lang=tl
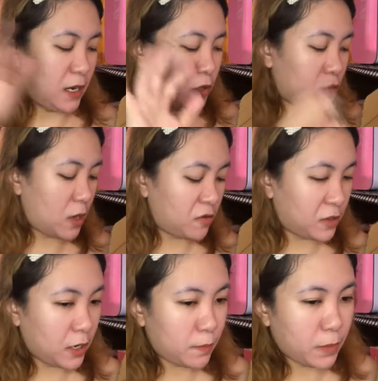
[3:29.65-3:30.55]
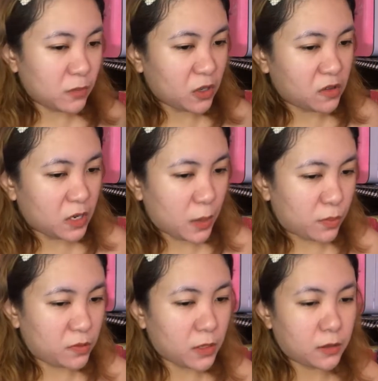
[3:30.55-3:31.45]
Nalito na ako sa lip balm tsaka sa
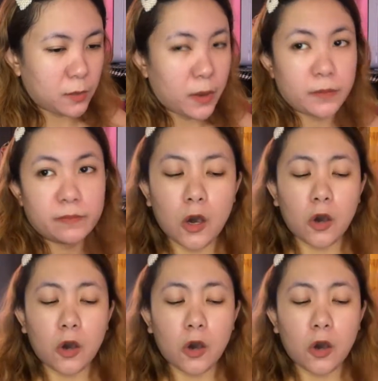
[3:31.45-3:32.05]
lipstick, di ba?